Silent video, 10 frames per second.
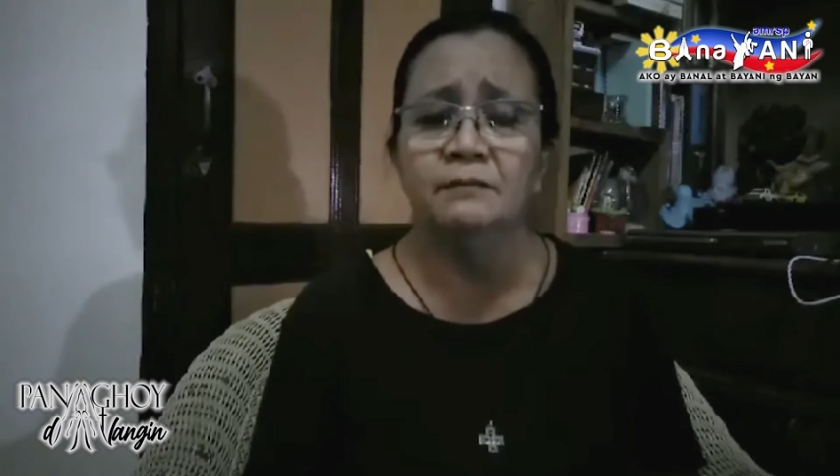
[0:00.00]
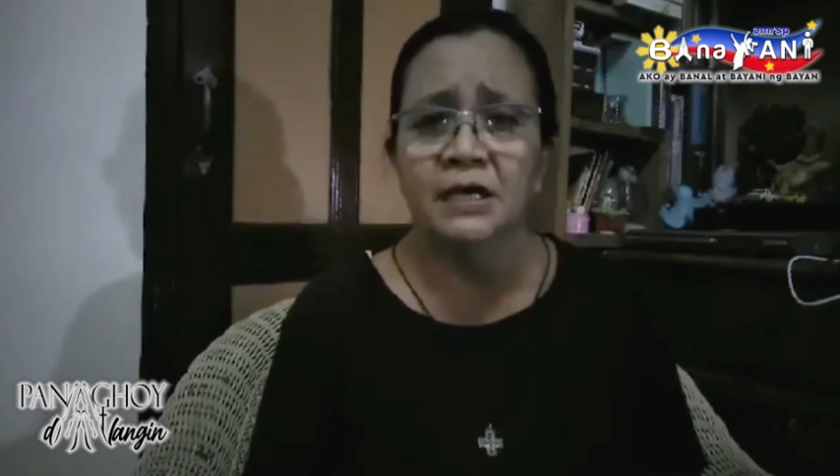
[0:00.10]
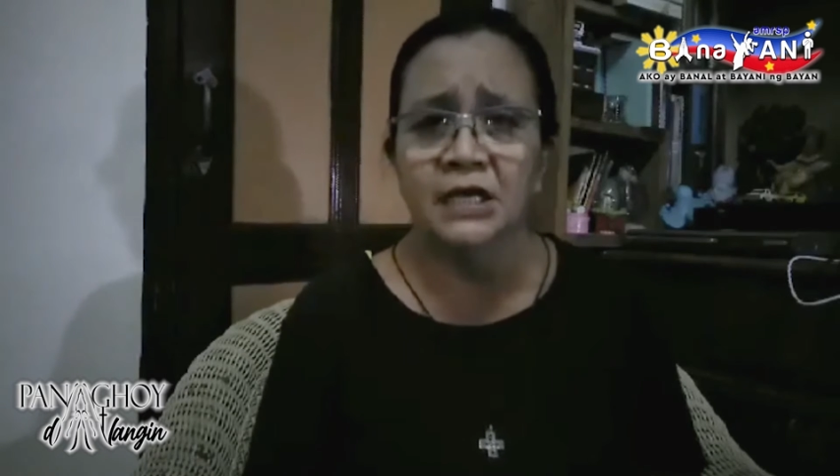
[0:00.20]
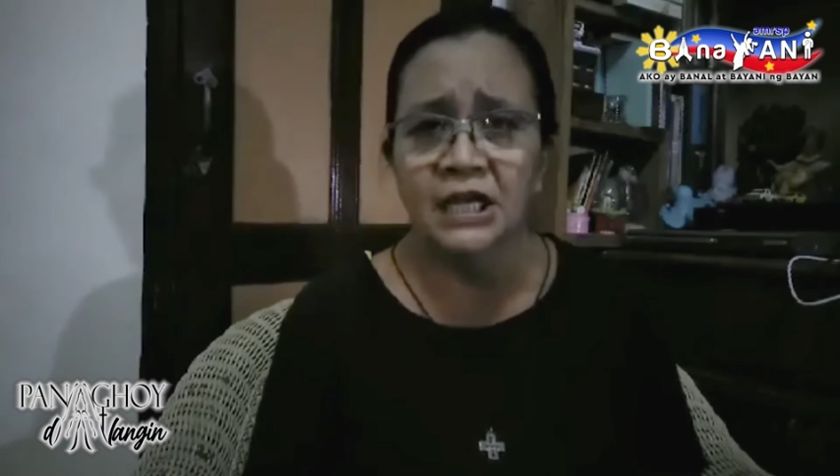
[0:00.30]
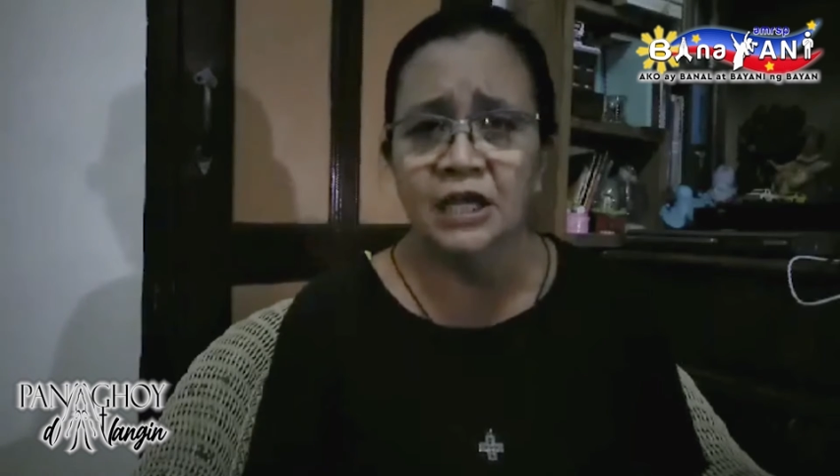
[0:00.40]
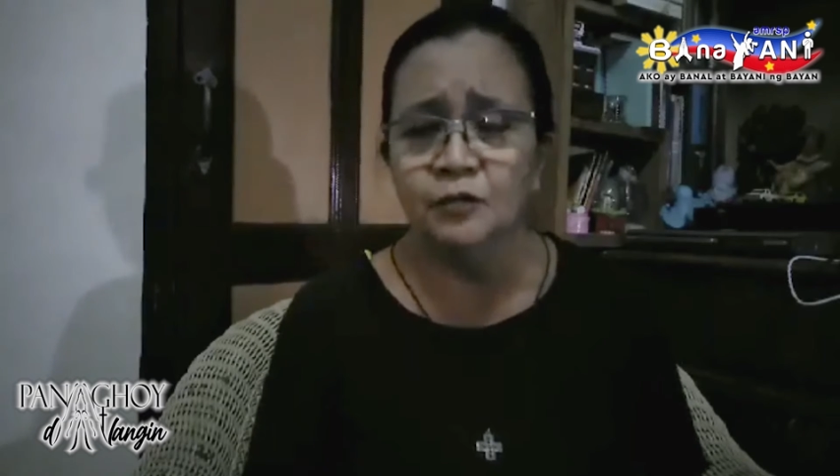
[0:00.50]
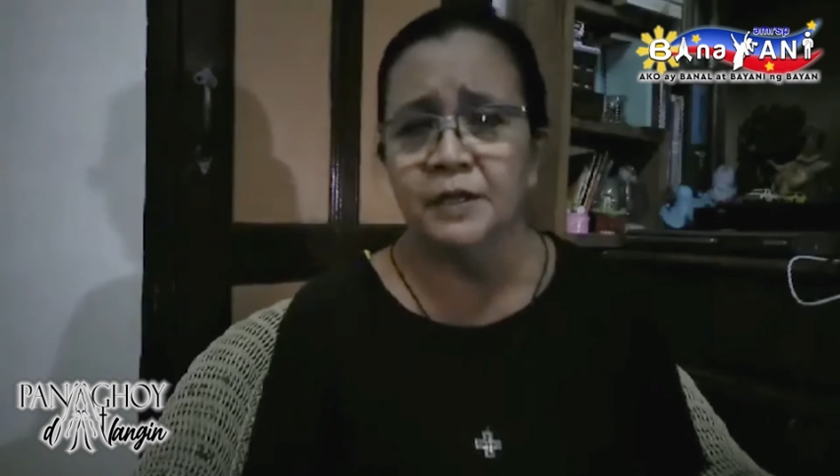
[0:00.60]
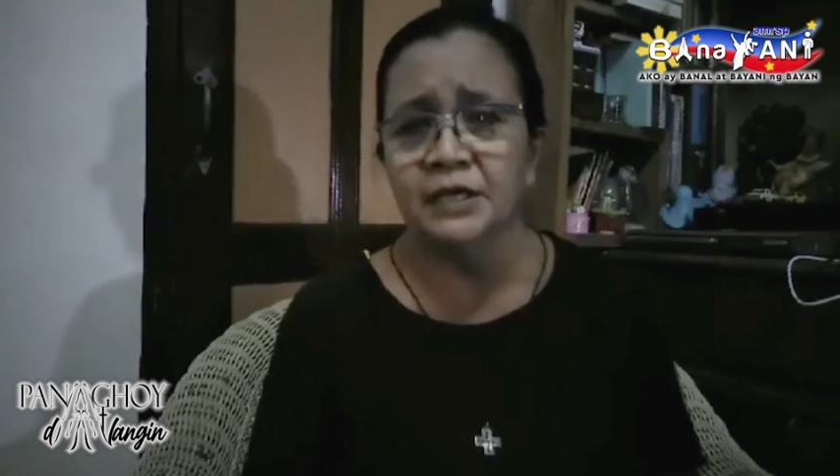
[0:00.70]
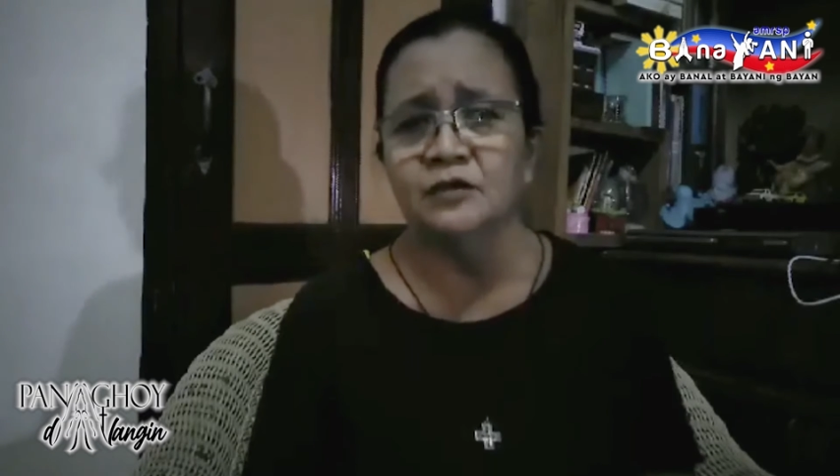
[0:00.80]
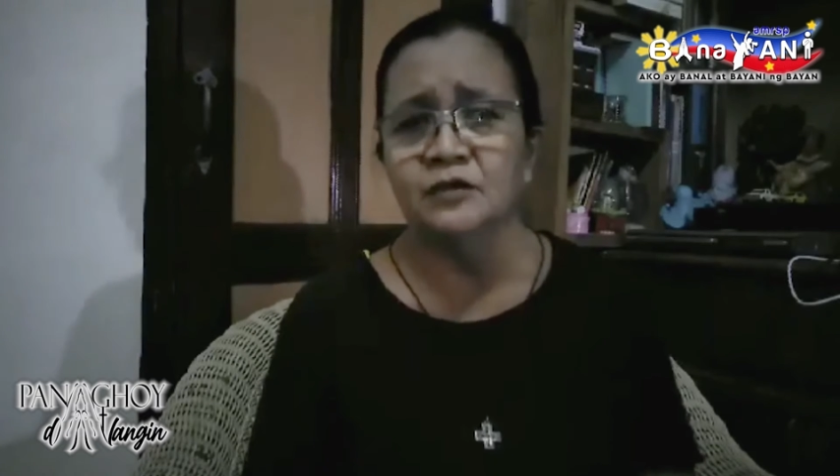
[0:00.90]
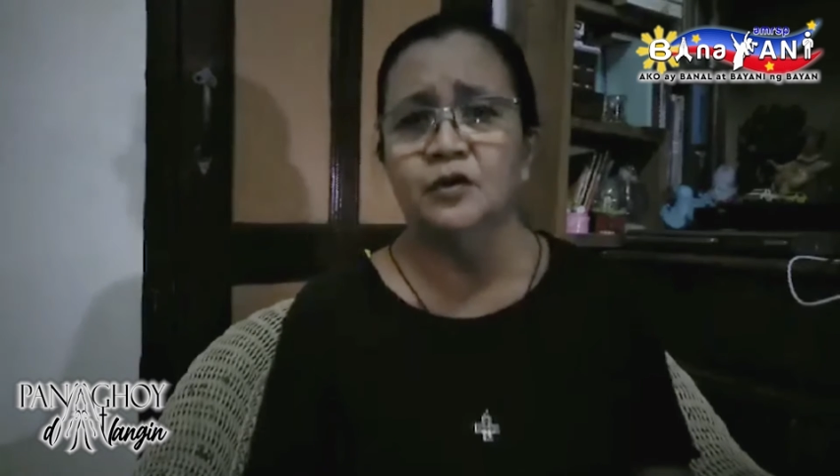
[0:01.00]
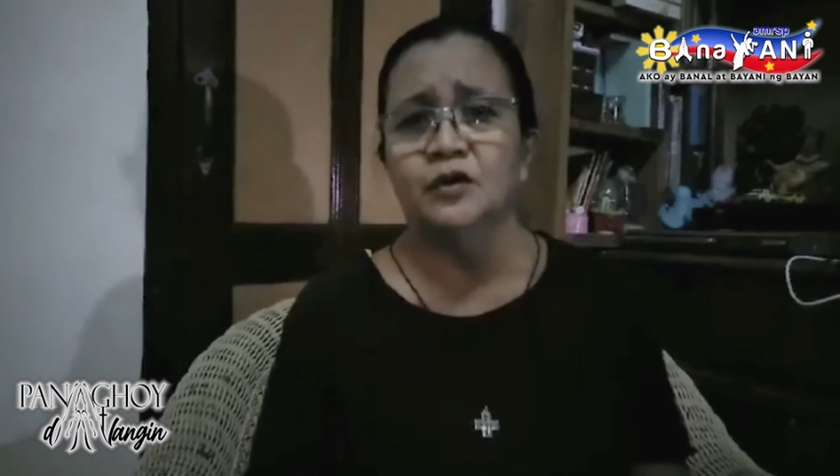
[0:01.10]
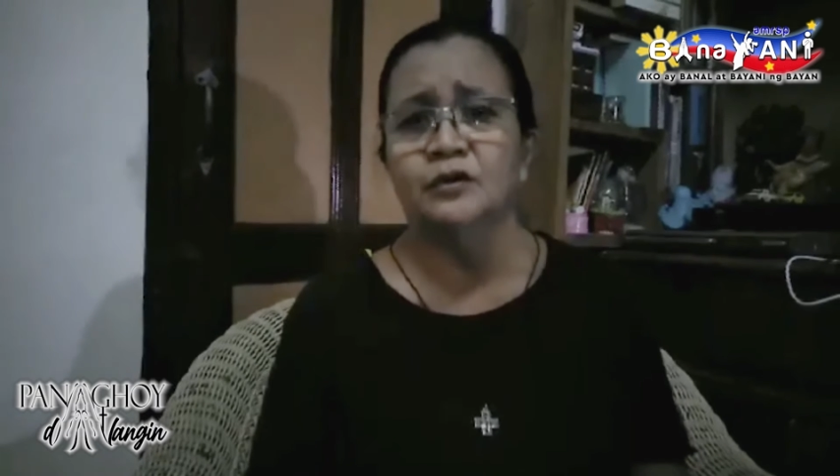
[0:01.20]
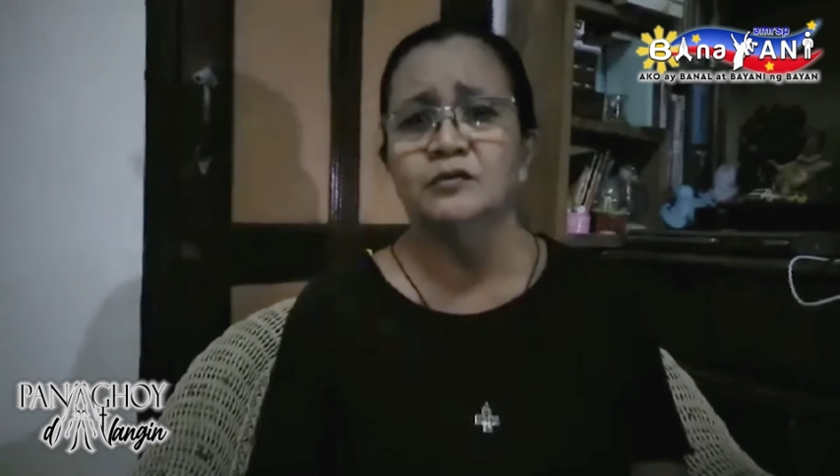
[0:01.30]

magiliw, Panginoon,